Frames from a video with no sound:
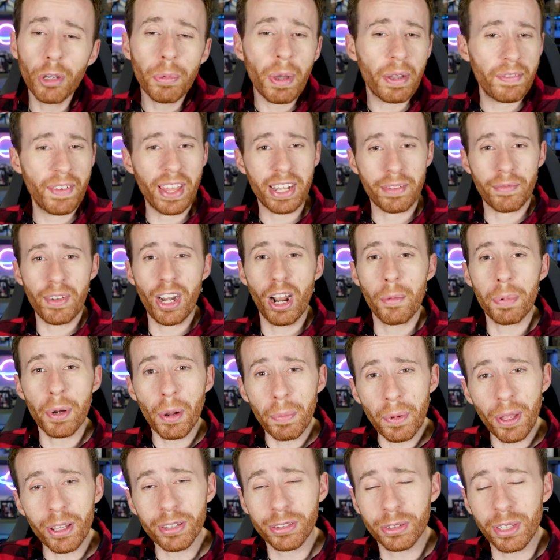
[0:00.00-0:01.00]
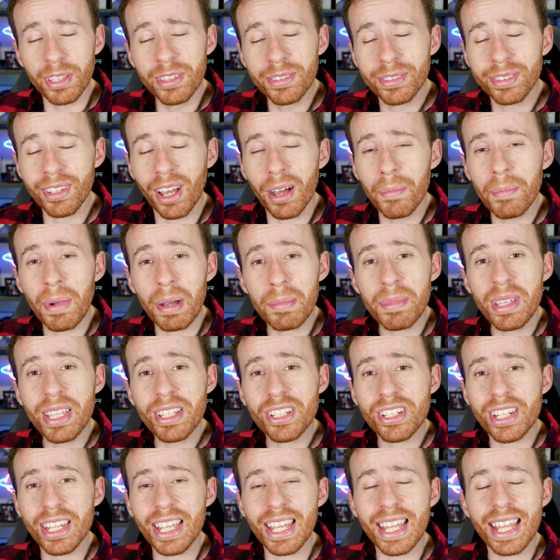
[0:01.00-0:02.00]
Dopo avervelo proposto, insomma,
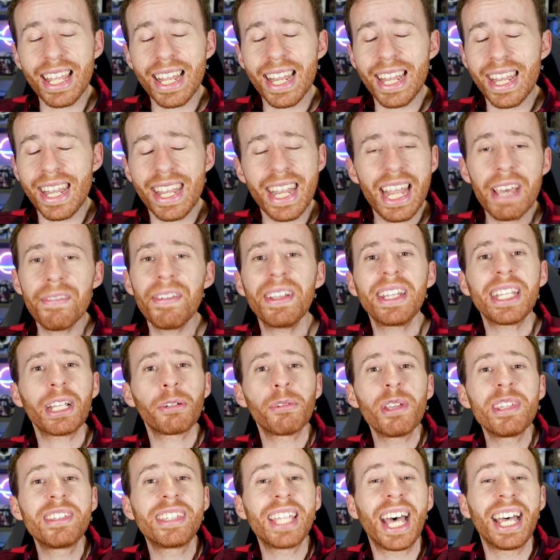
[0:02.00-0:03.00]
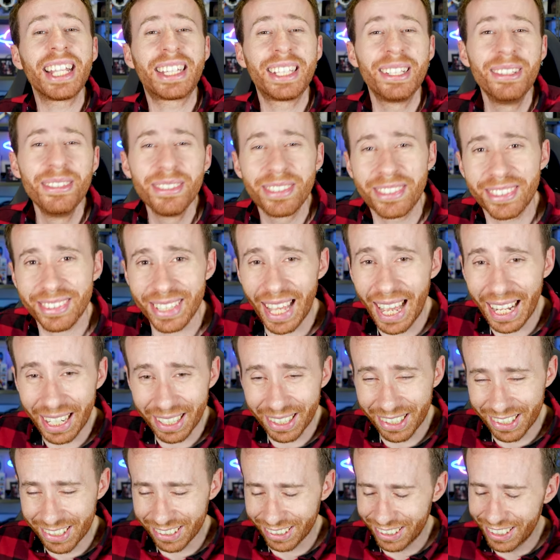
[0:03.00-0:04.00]
amici, ne avete acquistati un
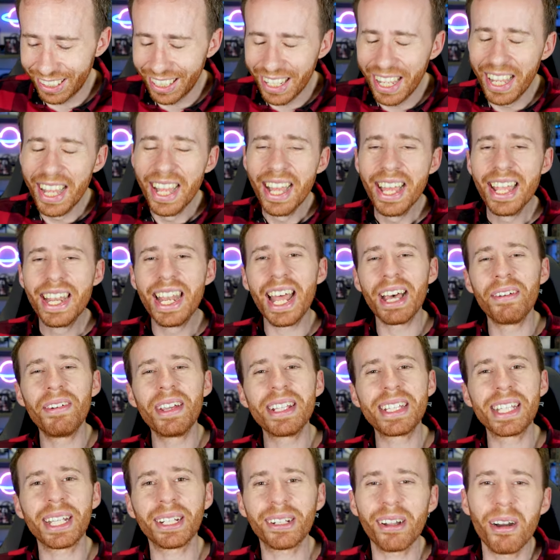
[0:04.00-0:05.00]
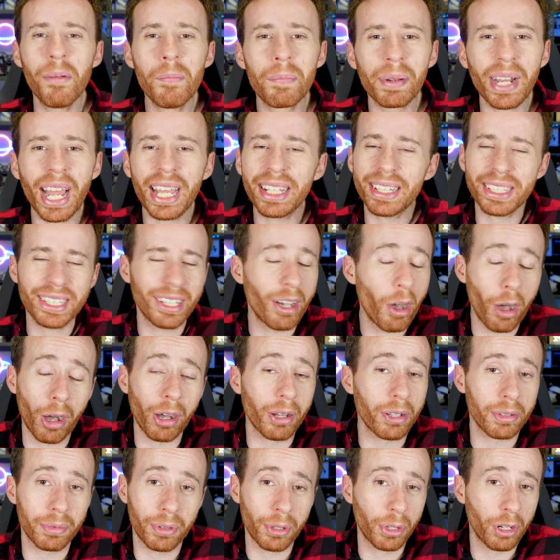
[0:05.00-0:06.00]
sacco, ne avete comprati,
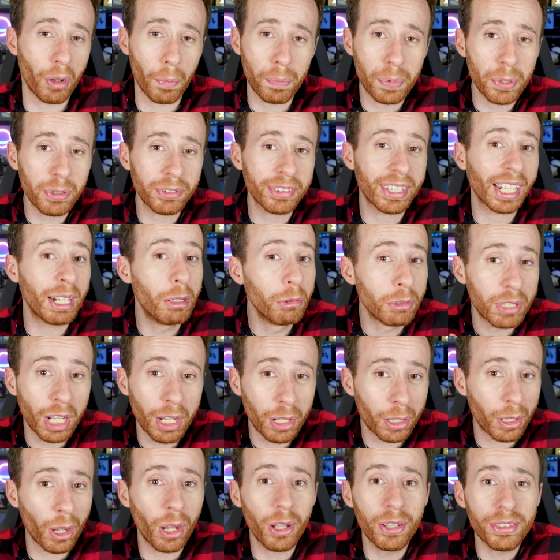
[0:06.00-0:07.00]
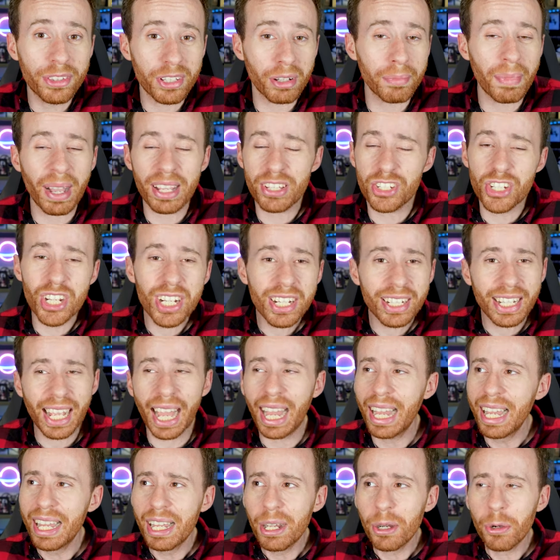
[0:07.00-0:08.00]
oh, non ho più tenuto il conto, ma
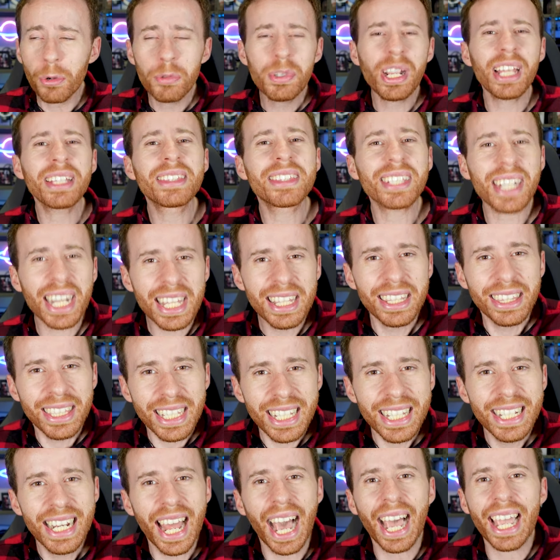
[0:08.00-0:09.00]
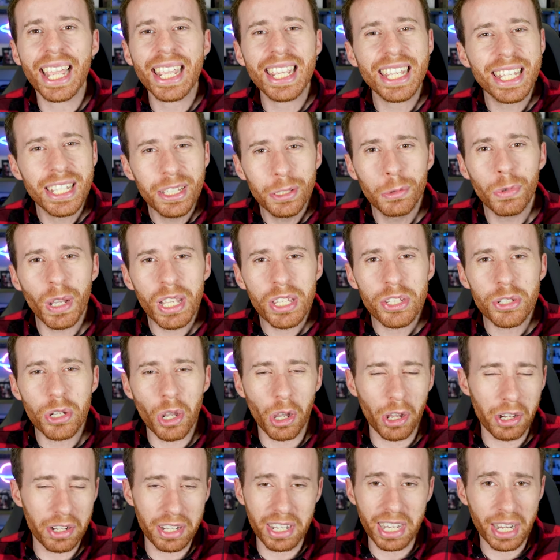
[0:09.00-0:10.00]
circa una trentina in due
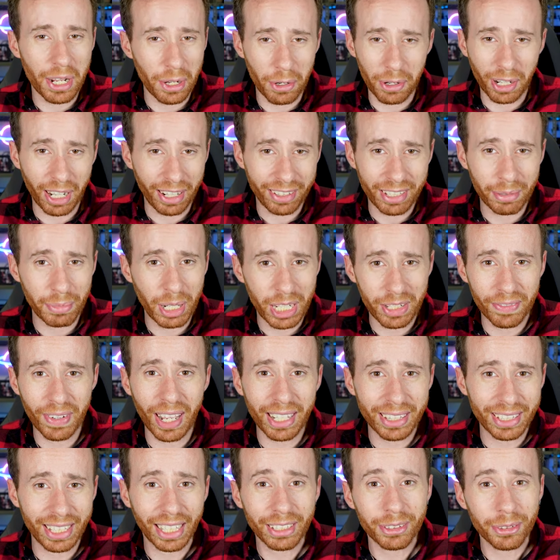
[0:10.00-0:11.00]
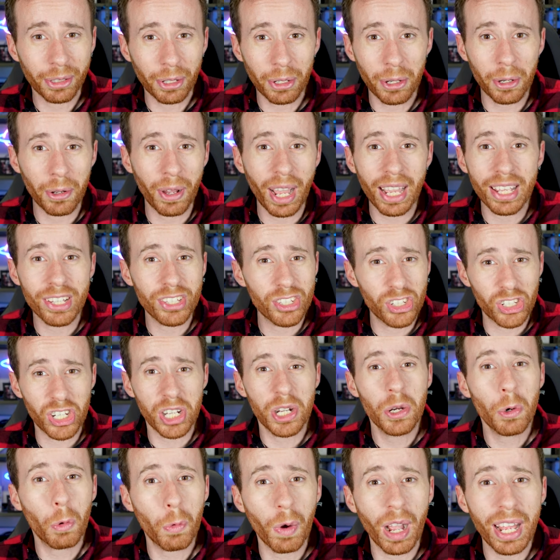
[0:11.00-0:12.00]
giorni e ora siamo arrivati attorno ai
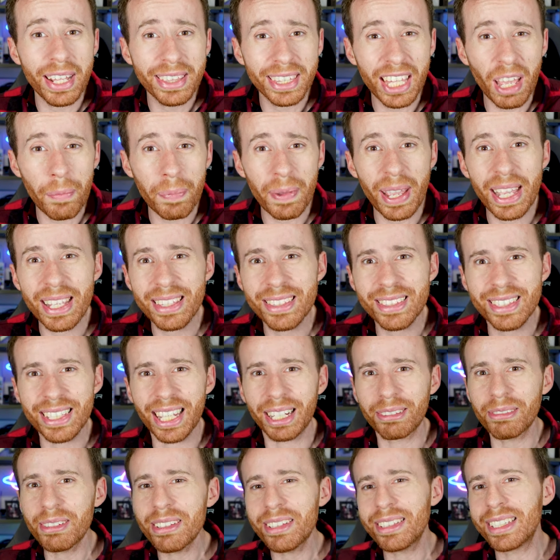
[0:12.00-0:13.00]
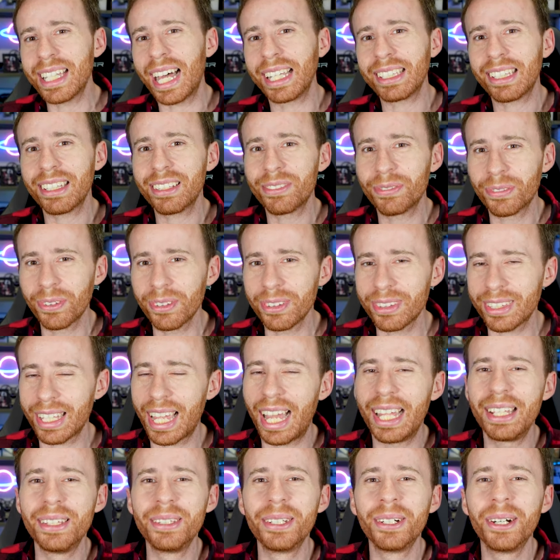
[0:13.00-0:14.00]
50 pezzi acquistati
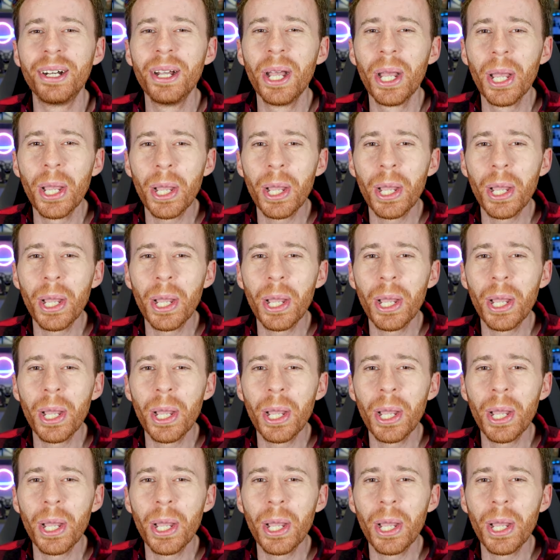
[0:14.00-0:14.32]
sfruttando